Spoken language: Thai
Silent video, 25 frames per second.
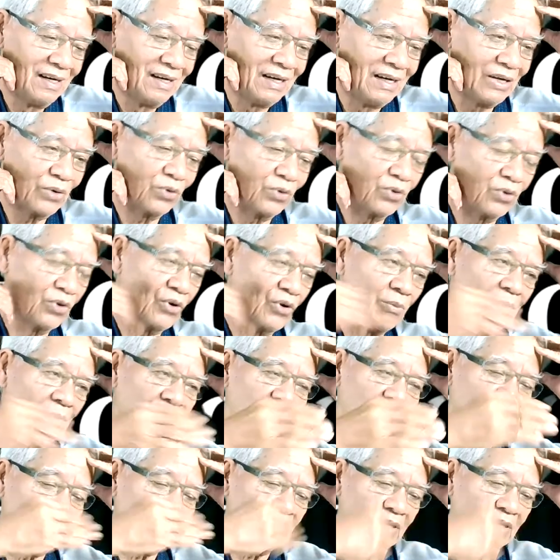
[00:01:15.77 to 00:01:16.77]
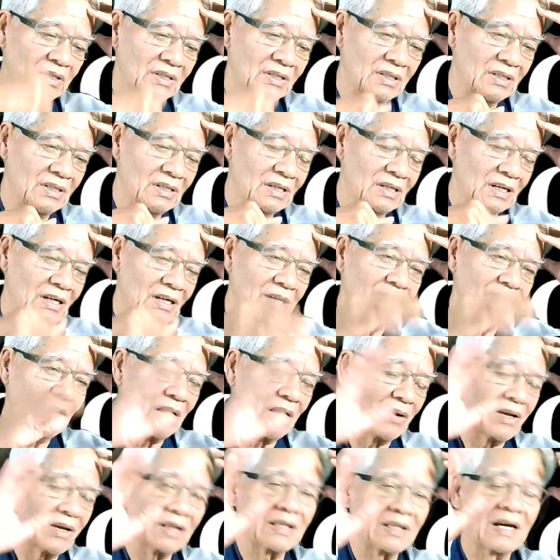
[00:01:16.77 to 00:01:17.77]
แล้วคนก็เบาสบายดีนะครับ
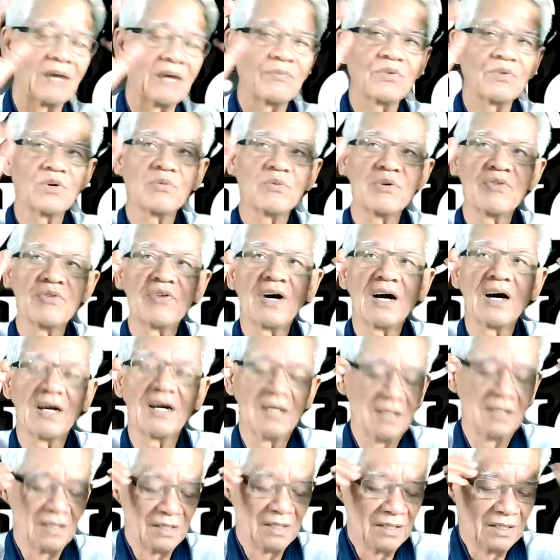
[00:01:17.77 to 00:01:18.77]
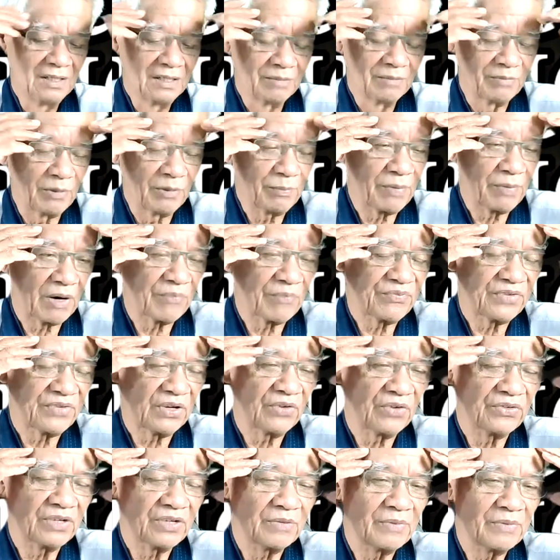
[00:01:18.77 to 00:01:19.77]
เอาล่ะถามต่อไปว่า มันปรับเซล
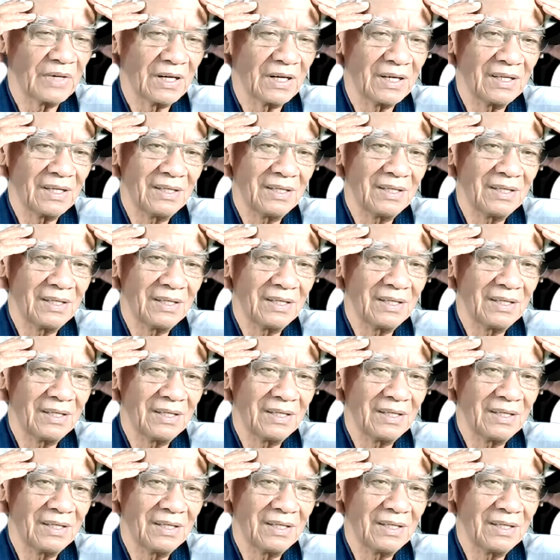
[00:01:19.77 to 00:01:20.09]
ล์ใช่ไหม